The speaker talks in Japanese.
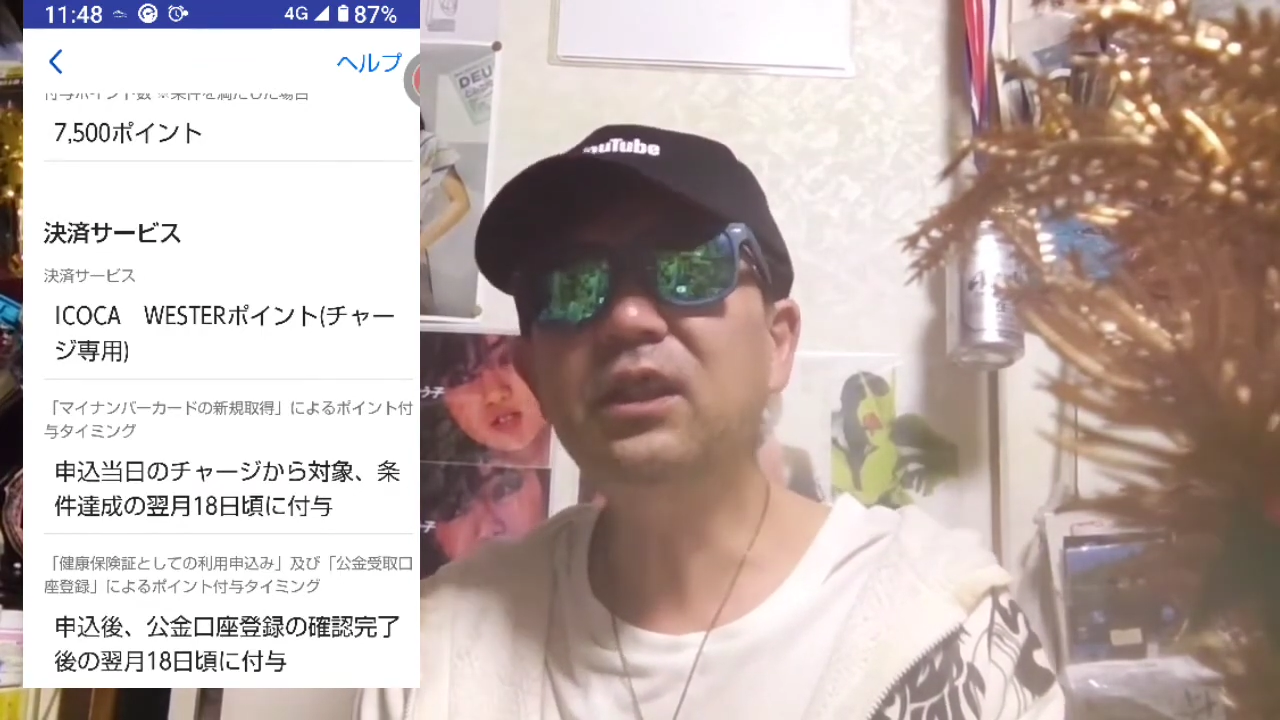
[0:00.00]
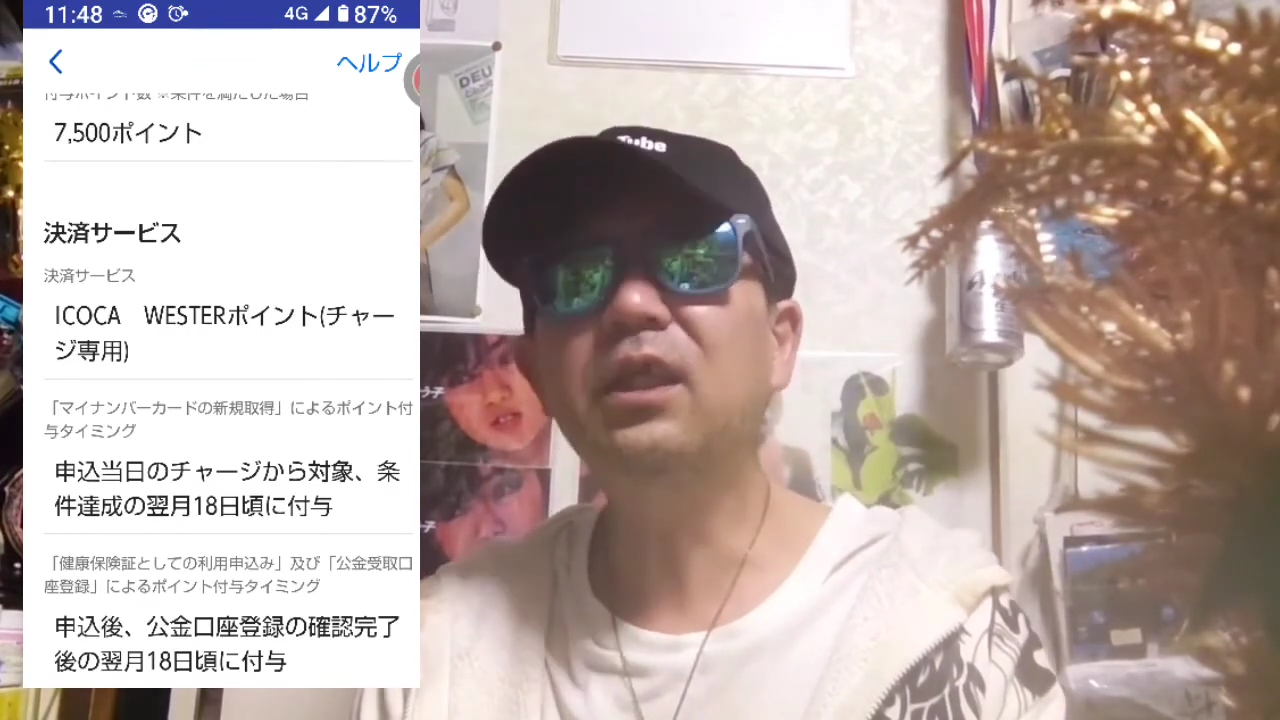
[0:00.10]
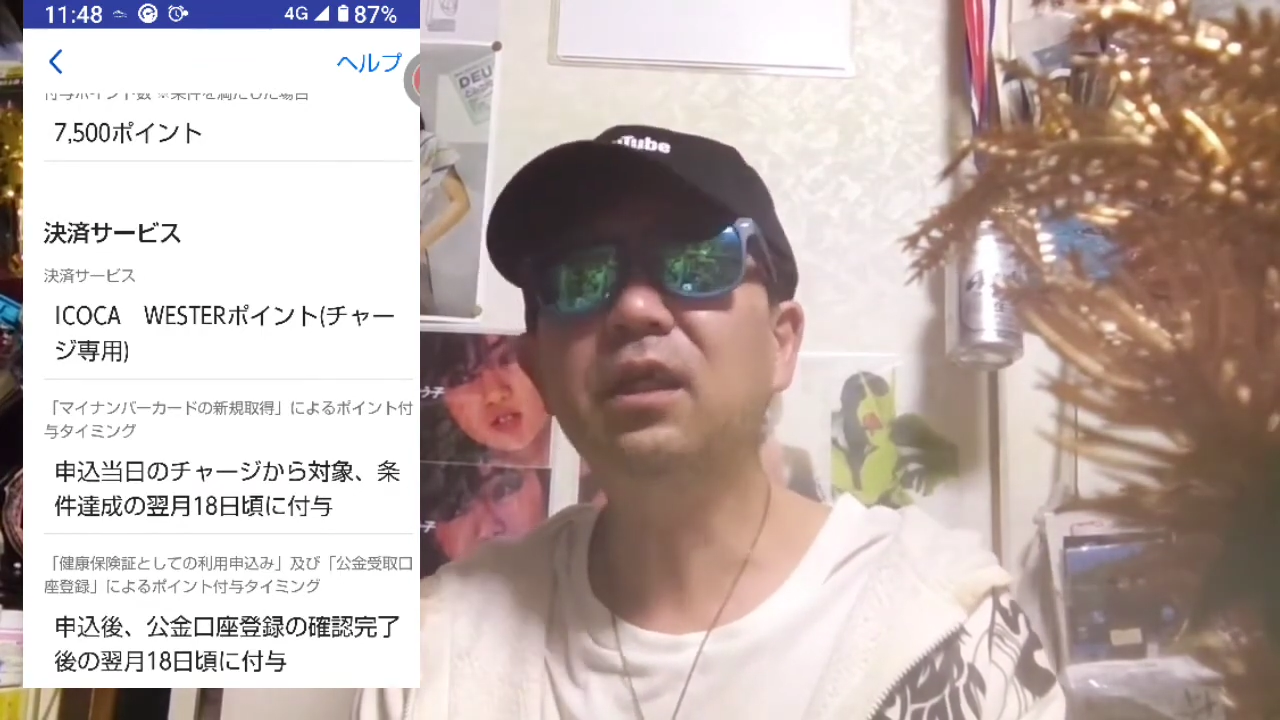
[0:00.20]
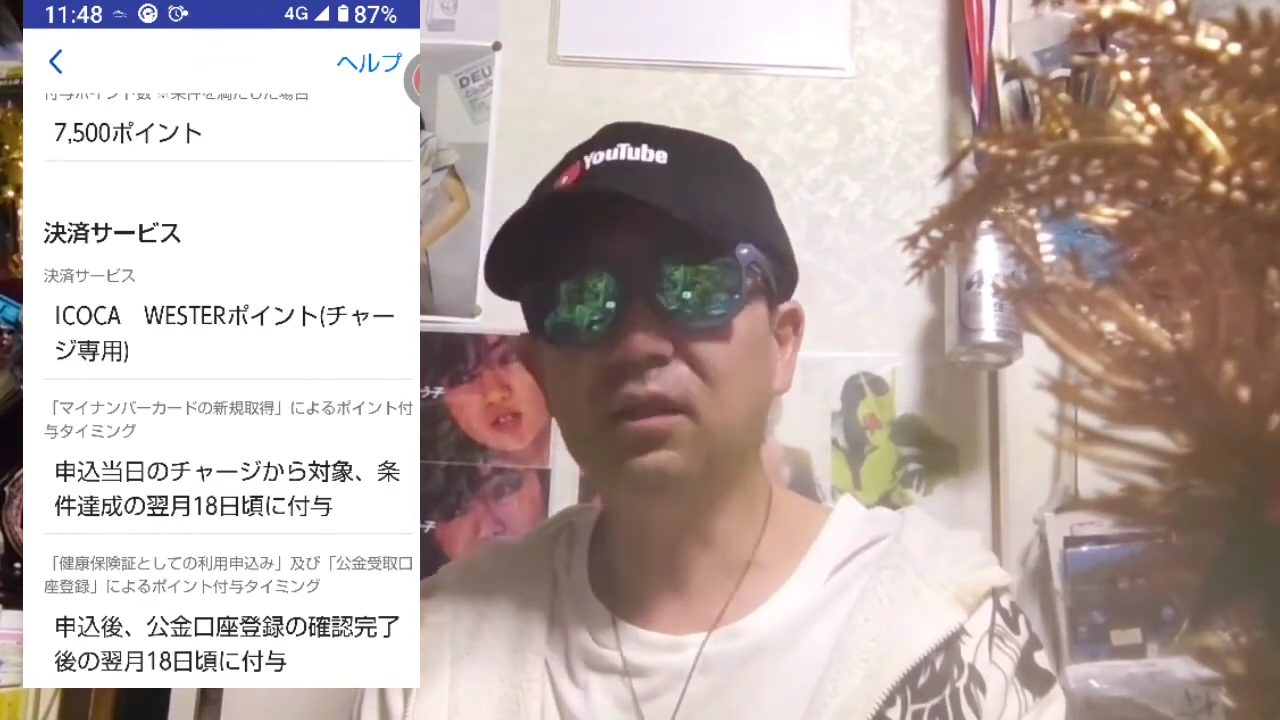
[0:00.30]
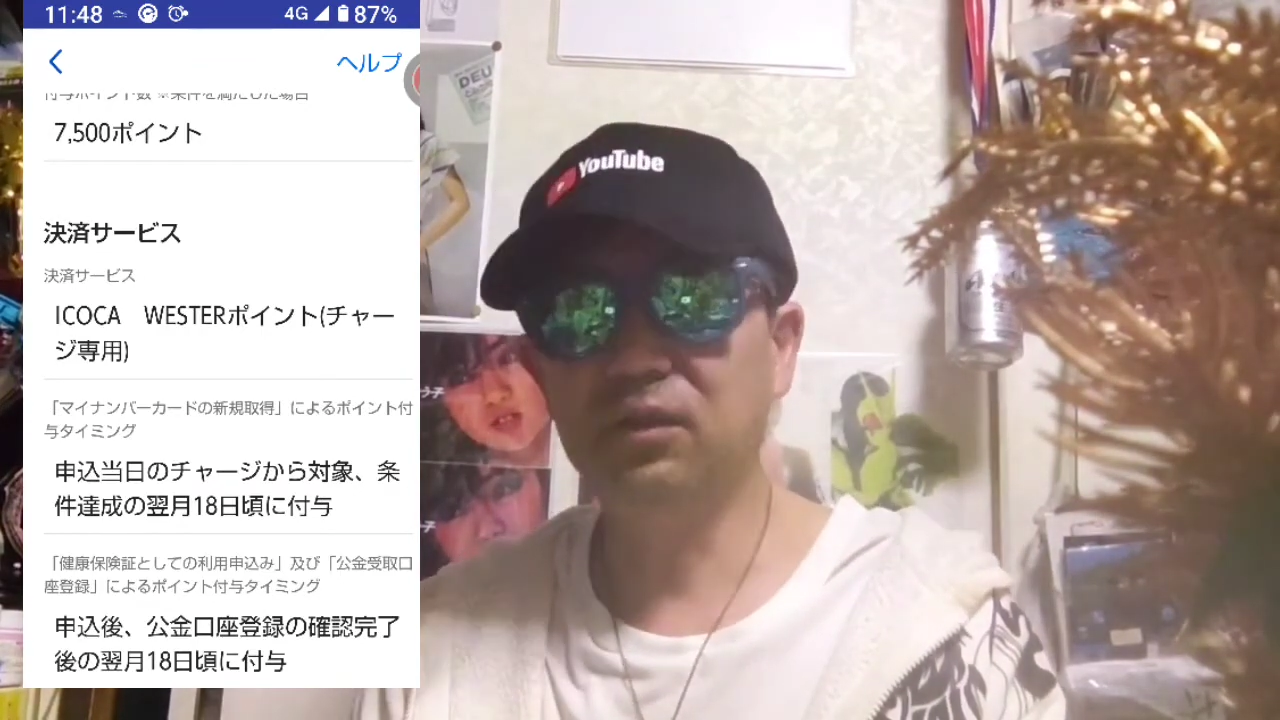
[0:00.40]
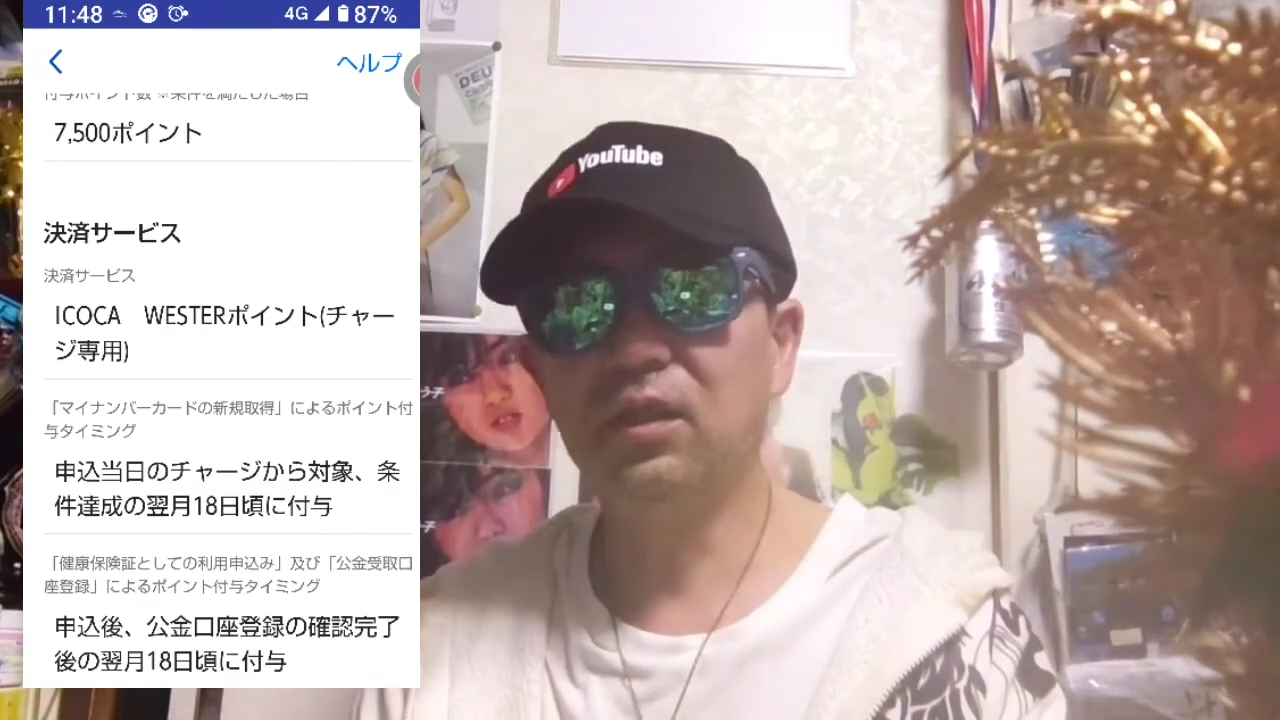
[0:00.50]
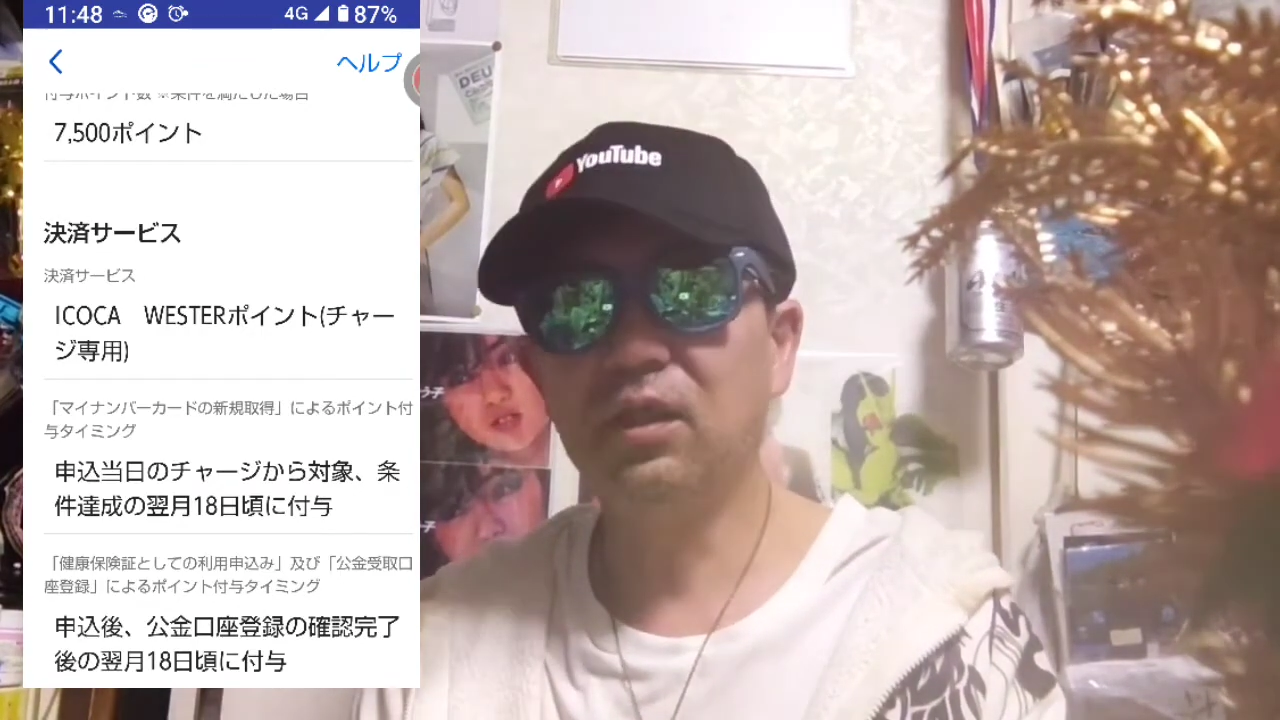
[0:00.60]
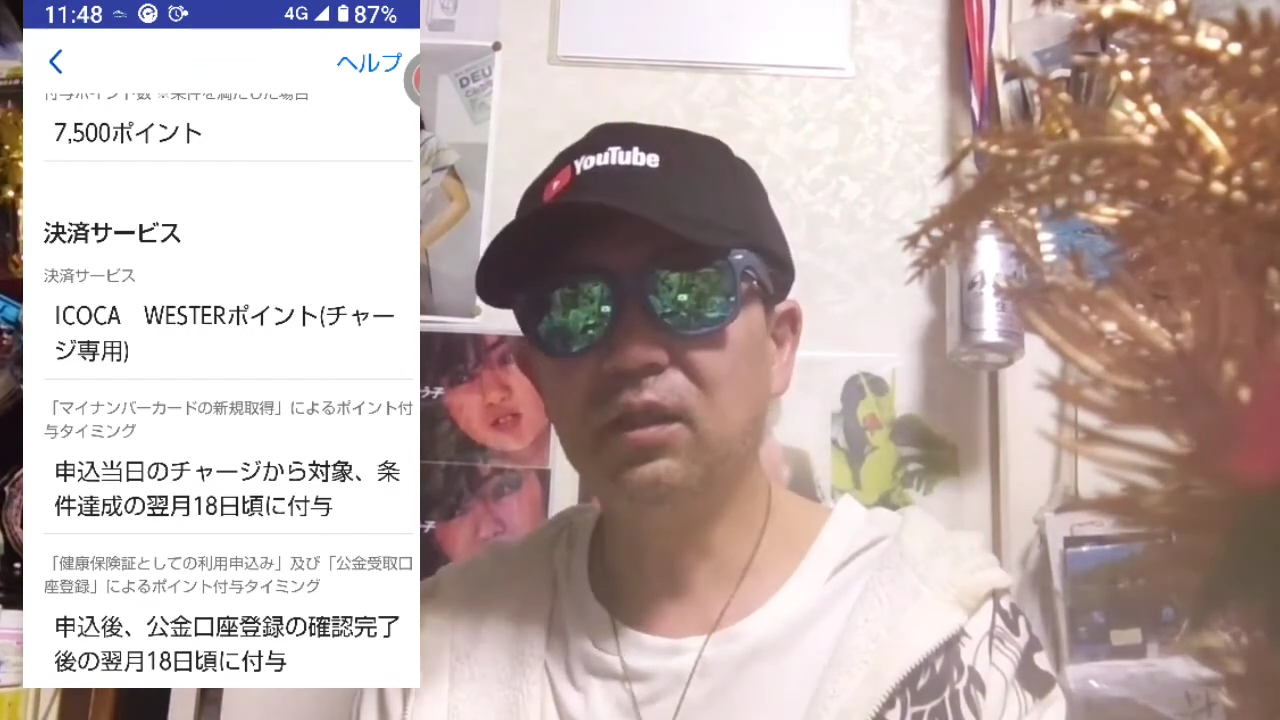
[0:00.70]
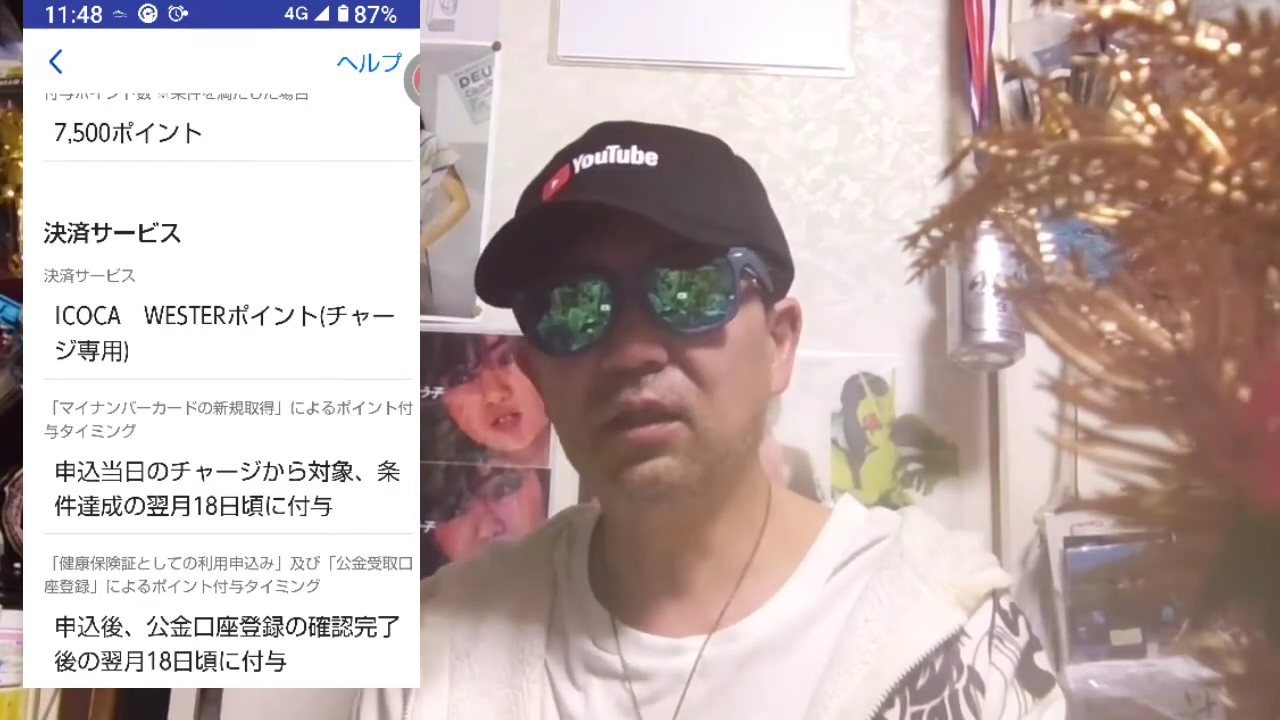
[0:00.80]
してないです。